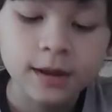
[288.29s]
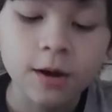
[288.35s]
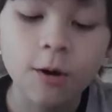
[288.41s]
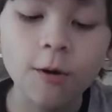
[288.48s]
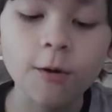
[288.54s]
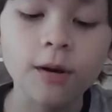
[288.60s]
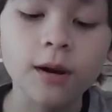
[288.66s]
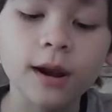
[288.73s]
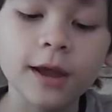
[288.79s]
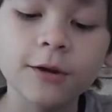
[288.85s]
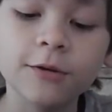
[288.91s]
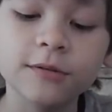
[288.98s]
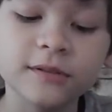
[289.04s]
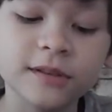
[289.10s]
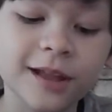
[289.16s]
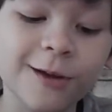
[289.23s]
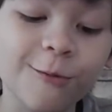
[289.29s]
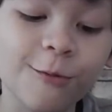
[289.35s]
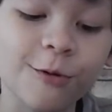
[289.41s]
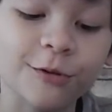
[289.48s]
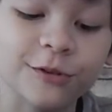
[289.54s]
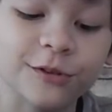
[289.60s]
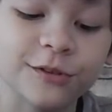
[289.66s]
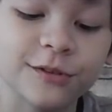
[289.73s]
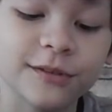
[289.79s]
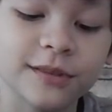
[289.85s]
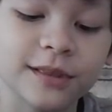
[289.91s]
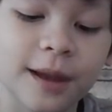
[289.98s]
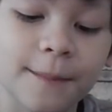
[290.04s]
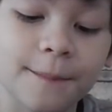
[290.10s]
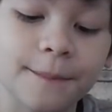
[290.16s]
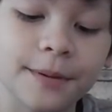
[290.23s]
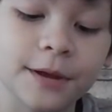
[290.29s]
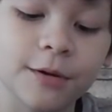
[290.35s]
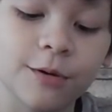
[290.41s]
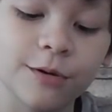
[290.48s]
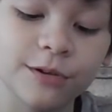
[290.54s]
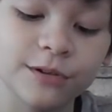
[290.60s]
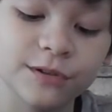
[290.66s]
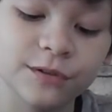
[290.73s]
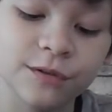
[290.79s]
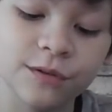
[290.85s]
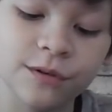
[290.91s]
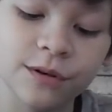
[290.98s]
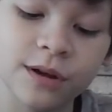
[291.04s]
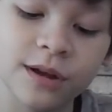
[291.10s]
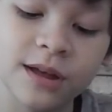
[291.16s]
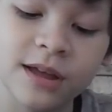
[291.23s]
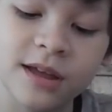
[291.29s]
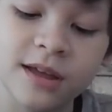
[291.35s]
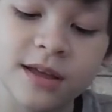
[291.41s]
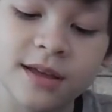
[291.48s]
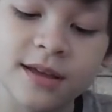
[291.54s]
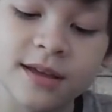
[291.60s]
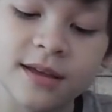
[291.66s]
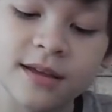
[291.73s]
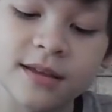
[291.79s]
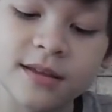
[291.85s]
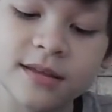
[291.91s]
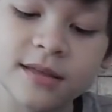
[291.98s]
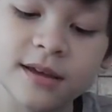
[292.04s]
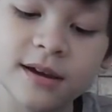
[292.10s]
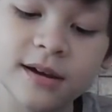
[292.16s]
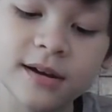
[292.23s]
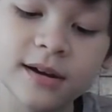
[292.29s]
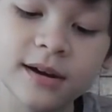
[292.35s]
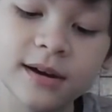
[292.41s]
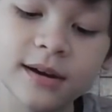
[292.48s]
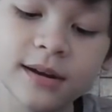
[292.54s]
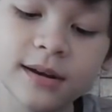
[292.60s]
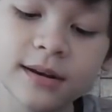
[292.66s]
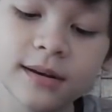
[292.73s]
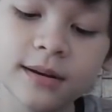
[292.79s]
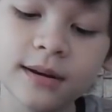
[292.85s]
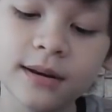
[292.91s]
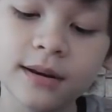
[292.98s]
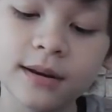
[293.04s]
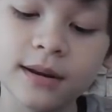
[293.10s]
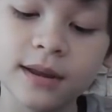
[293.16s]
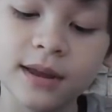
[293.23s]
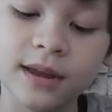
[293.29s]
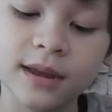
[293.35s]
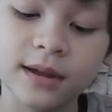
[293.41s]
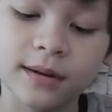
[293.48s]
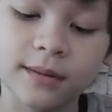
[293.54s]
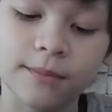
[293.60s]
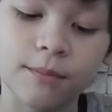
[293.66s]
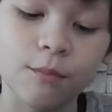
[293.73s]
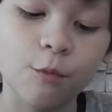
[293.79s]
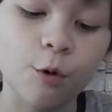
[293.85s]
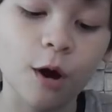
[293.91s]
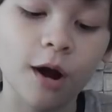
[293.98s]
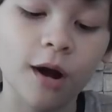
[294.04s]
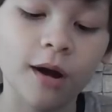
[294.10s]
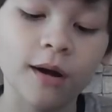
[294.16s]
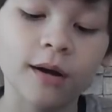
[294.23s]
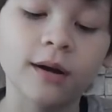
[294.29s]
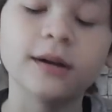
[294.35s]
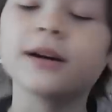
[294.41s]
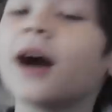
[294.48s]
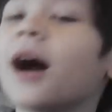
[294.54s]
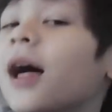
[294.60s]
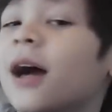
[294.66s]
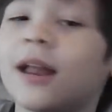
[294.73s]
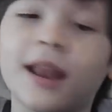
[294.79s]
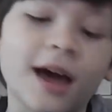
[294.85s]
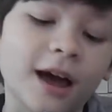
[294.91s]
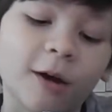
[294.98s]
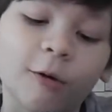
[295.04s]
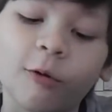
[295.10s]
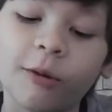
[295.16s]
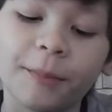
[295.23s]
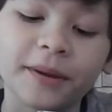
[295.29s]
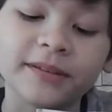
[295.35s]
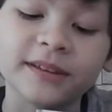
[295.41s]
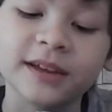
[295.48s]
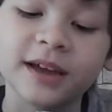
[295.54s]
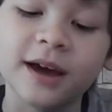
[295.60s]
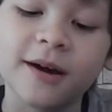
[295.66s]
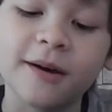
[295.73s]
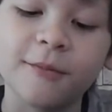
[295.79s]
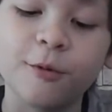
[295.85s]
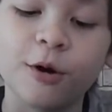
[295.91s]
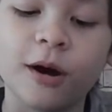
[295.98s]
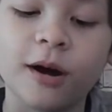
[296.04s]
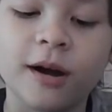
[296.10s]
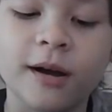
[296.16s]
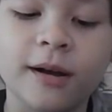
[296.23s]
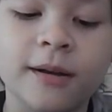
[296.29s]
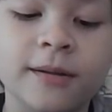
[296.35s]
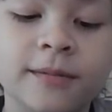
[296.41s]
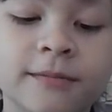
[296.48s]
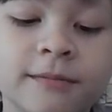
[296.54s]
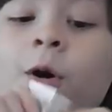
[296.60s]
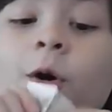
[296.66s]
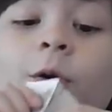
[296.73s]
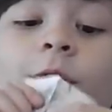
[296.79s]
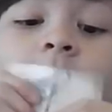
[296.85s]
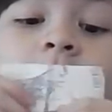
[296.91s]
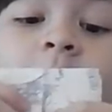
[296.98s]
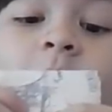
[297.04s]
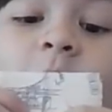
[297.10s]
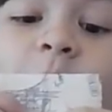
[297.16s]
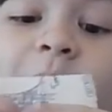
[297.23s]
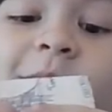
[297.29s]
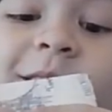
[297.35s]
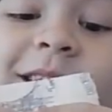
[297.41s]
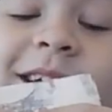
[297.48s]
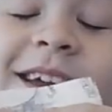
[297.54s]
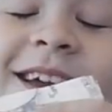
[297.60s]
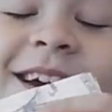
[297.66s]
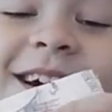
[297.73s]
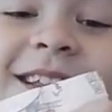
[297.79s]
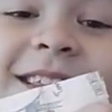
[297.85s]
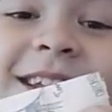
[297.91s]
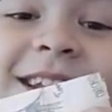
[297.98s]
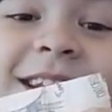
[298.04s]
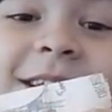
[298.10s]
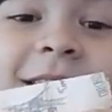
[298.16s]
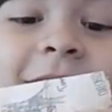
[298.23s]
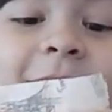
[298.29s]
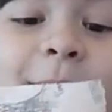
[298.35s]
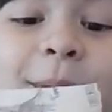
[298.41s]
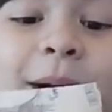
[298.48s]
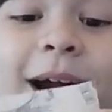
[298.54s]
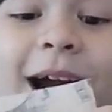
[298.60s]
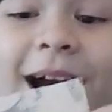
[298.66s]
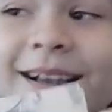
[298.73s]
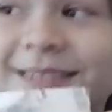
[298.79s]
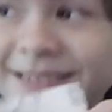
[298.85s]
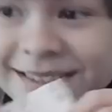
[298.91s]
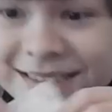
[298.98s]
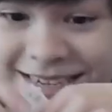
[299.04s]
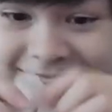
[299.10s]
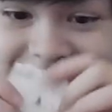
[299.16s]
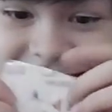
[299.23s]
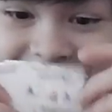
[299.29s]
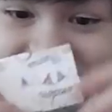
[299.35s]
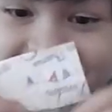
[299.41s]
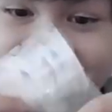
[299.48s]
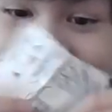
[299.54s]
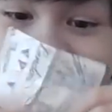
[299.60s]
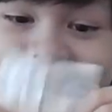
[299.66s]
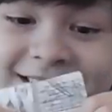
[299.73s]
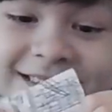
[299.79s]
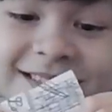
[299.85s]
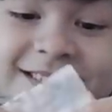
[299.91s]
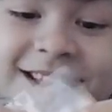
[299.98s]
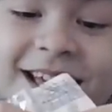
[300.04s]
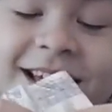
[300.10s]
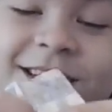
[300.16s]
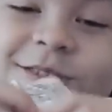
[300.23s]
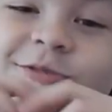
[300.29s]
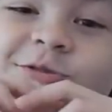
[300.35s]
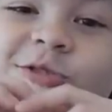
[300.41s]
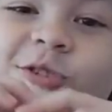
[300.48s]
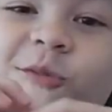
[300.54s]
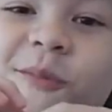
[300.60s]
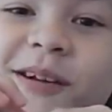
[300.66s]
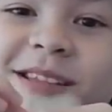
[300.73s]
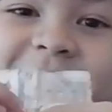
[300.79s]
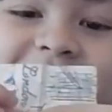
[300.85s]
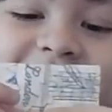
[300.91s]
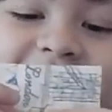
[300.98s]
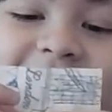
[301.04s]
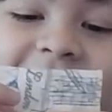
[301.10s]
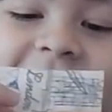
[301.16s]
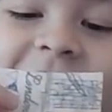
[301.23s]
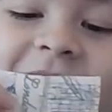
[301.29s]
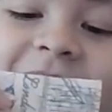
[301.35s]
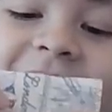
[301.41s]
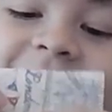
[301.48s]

Oh, Lego Star Wars, tapi kosong. Jangan dibuang. Enggak, aku pasti enggak buang. Oh iya, aku baru ingat ini dari Bekasi. Thank you so much ya.